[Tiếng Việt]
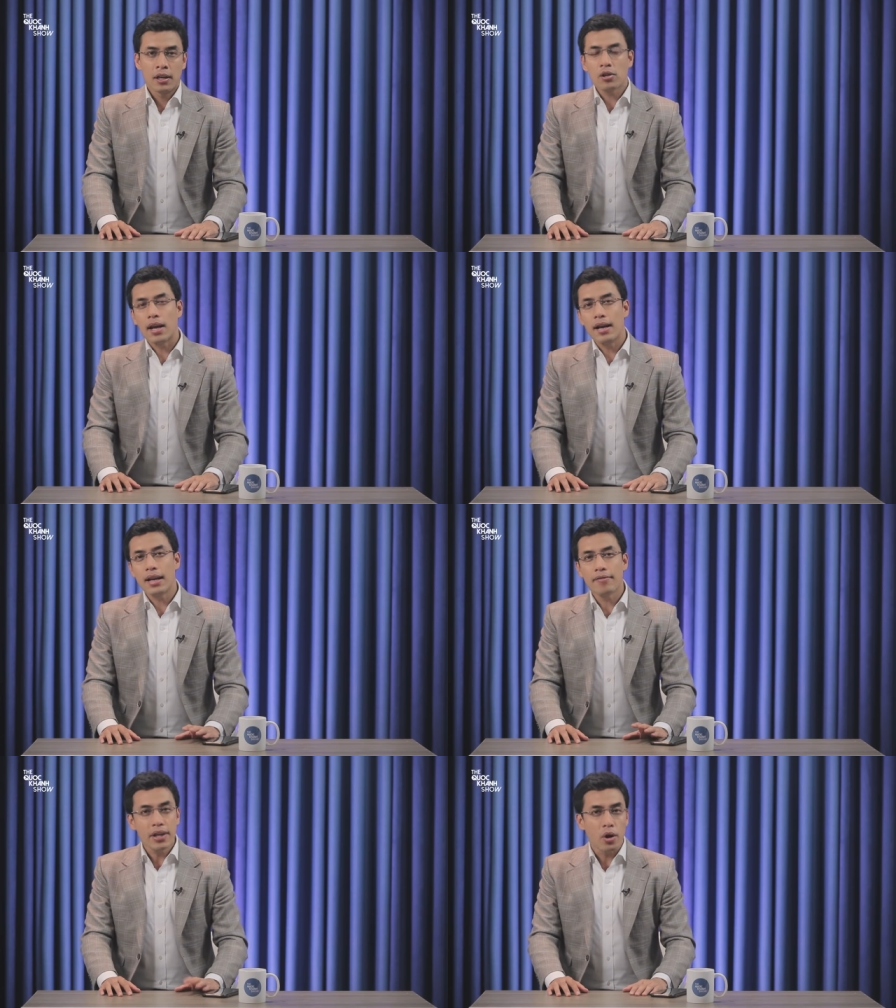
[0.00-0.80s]
Có thể
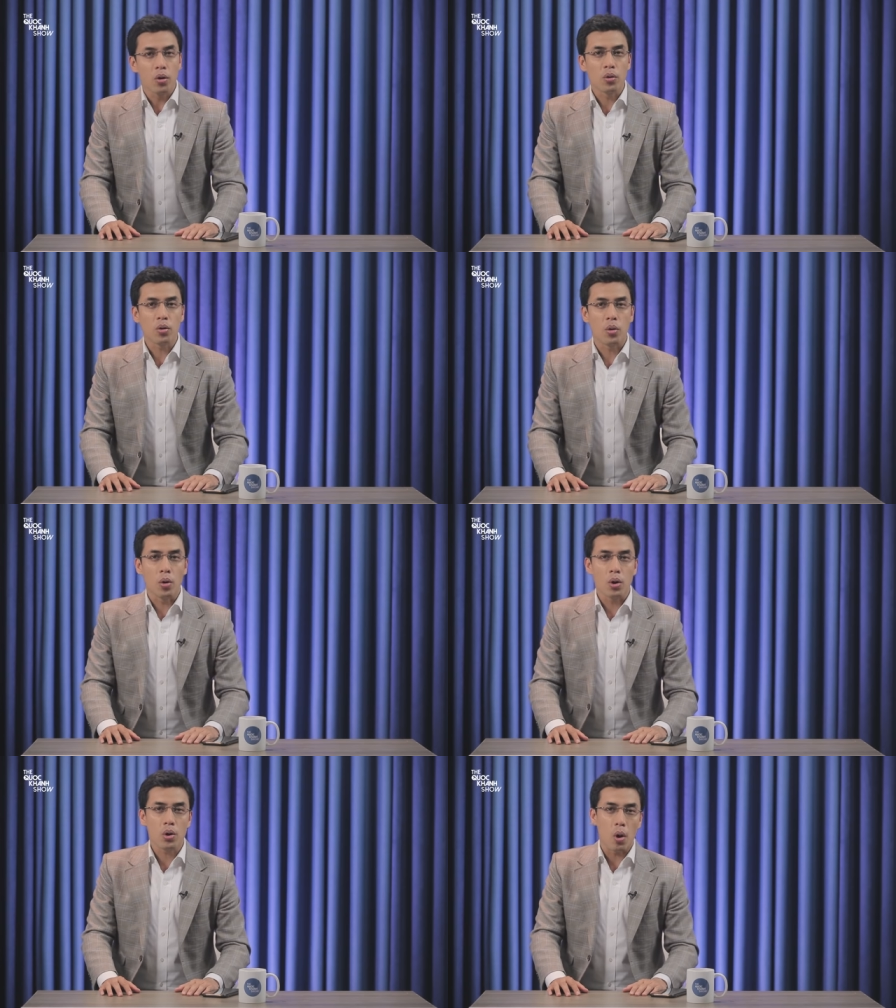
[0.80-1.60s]
lấy ví dụ
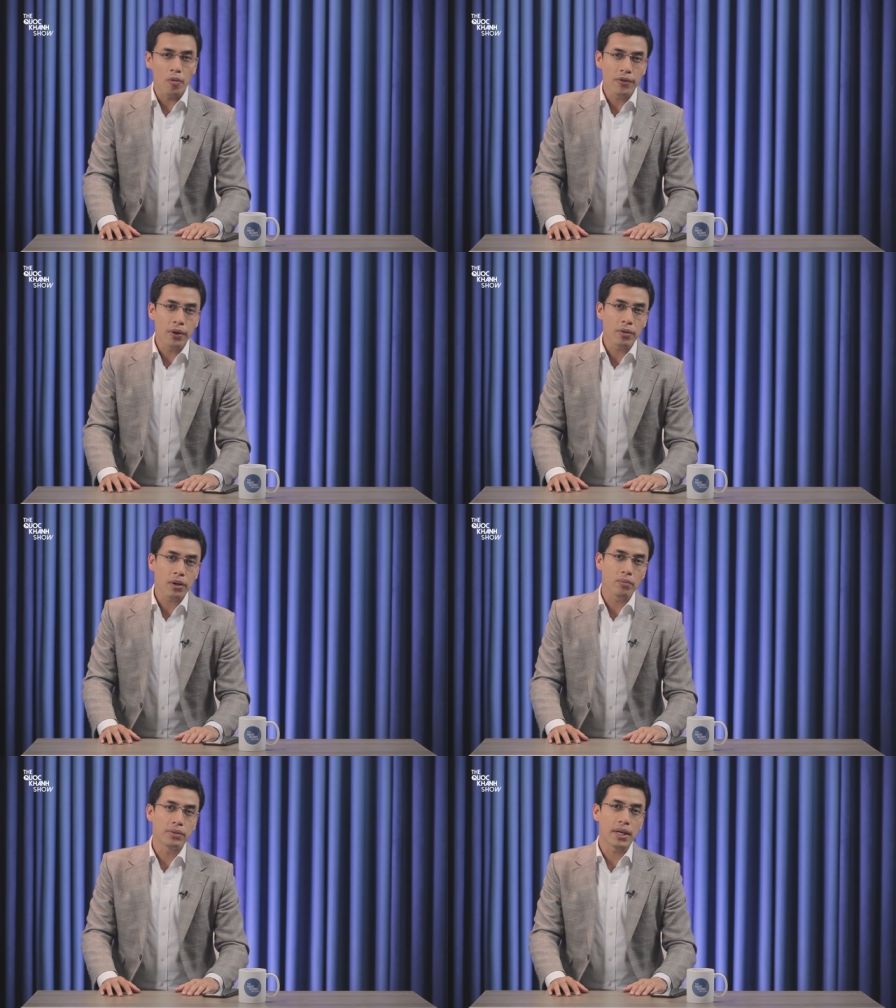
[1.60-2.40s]
của cổ phiếu
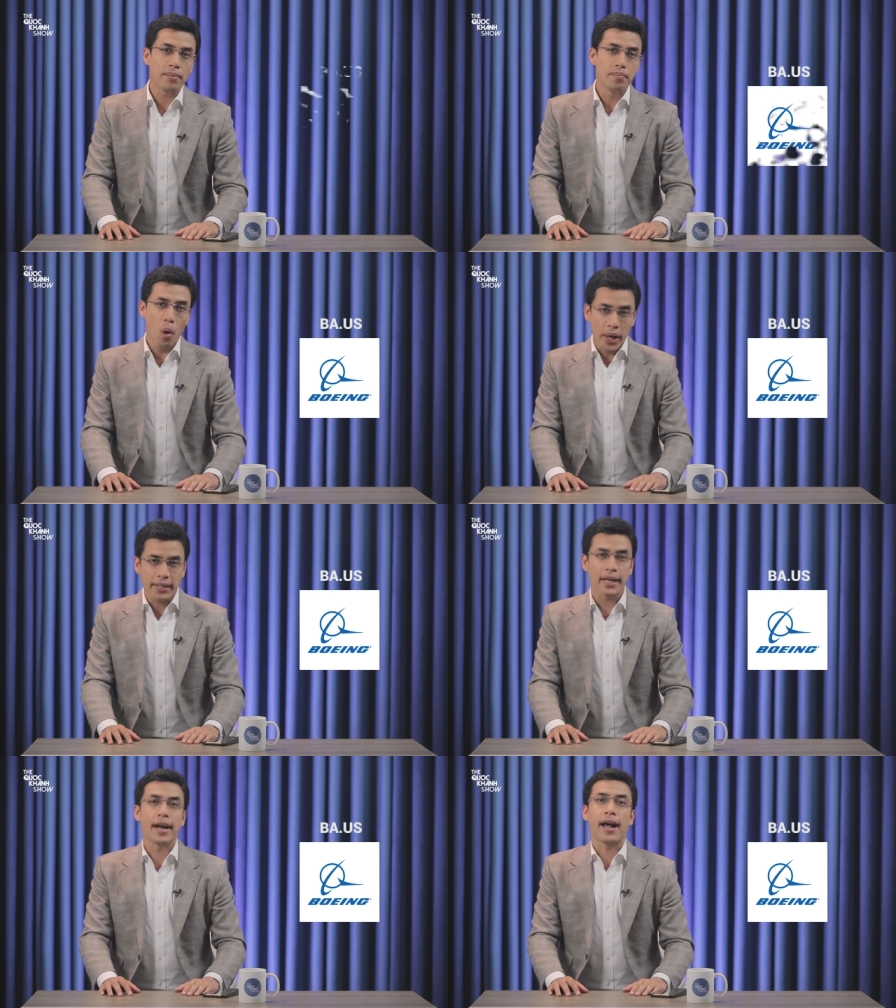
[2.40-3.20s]
công ty
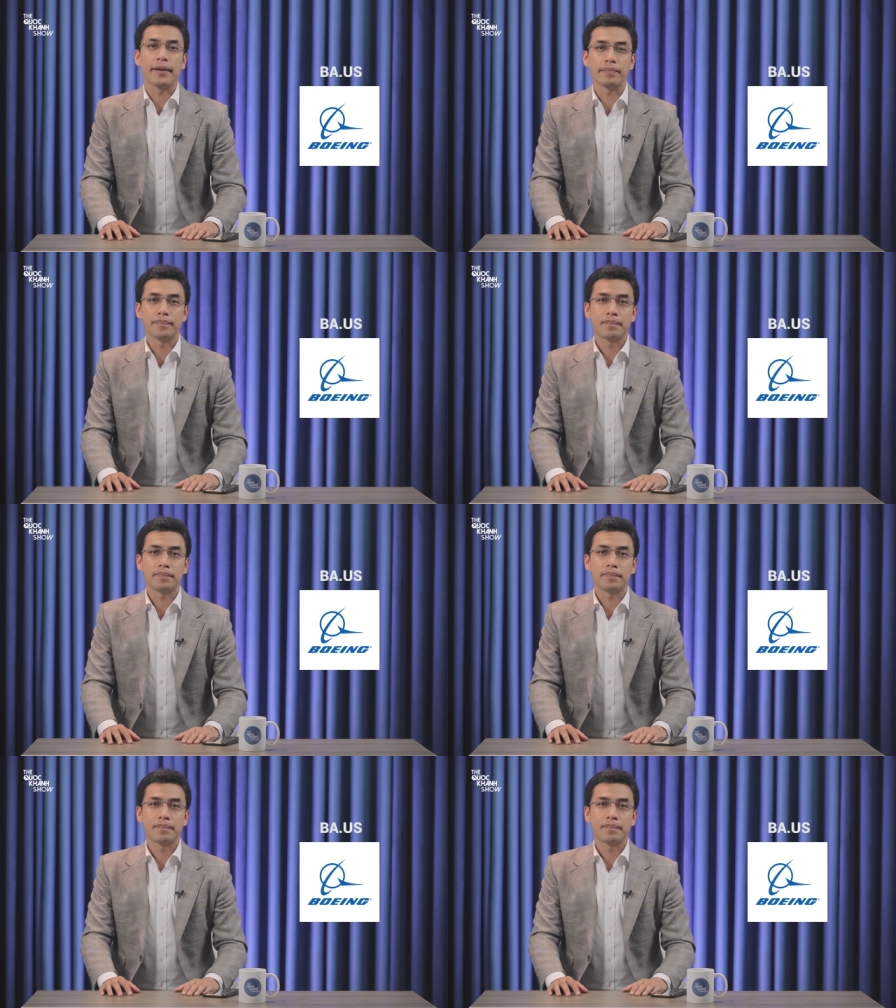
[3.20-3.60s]
Boeing chẳng hạn.